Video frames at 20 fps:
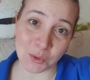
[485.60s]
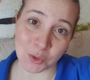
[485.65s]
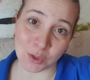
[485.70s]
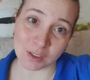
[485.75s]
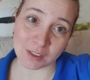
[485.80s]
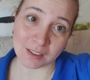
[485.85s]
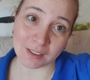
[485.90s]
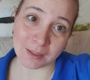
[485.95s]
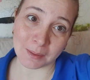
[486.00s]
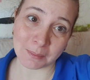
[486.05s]
duşa
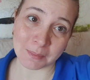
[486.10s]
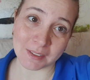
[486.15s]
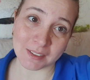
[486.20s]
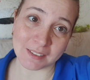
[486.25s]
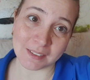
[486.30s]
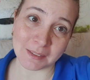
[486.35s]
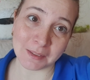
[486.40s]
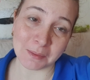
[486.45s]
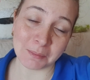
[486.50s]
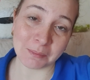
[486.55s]

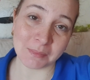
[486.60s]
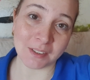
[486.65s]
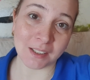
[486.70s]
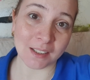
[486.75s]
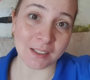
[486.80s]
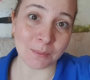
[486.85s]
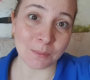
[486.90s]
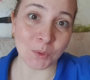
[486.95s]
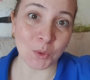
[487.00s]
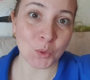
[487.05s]
giremedim.
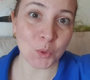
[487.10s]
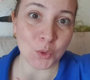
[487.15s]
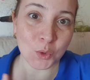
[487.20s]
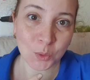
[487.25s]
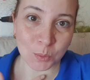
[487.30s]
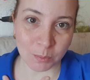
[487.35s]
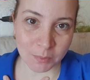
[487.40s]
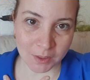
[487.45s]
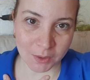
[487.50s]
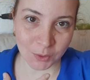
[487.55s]
Terim de
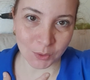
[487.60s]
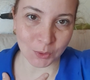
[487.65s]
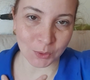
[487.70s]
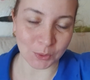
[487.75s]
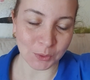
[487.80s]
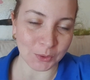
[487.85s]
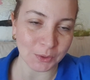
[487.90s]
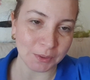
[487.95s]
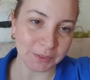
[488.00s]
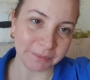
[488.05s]
üstümde
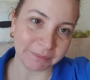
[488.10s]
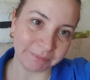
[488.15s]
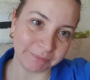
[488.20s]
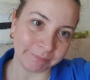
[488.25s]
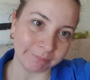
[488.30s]
kurudu.